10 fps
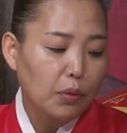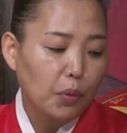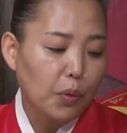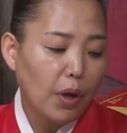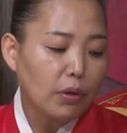
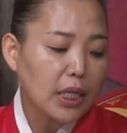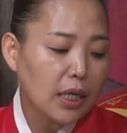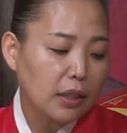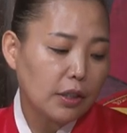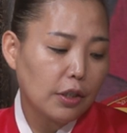또 여자
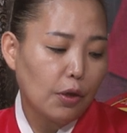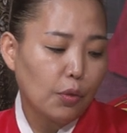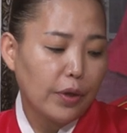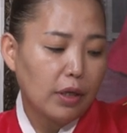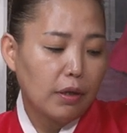같은
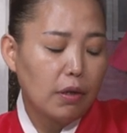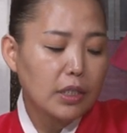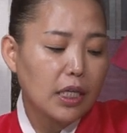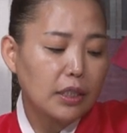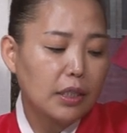경우에는
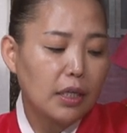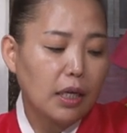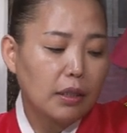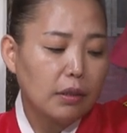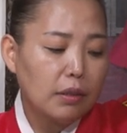여자 지띠
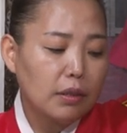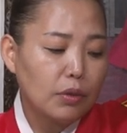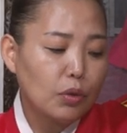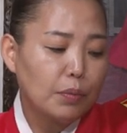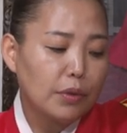같은
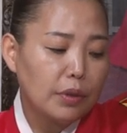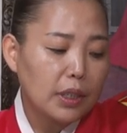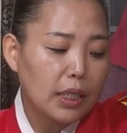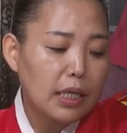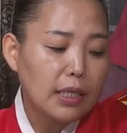스물
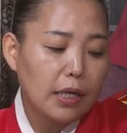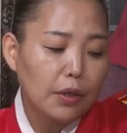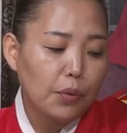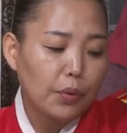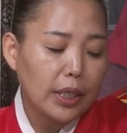이제 네 살
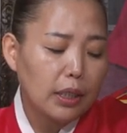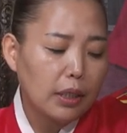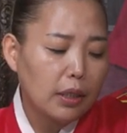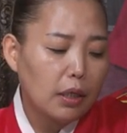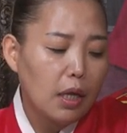
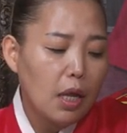경우에는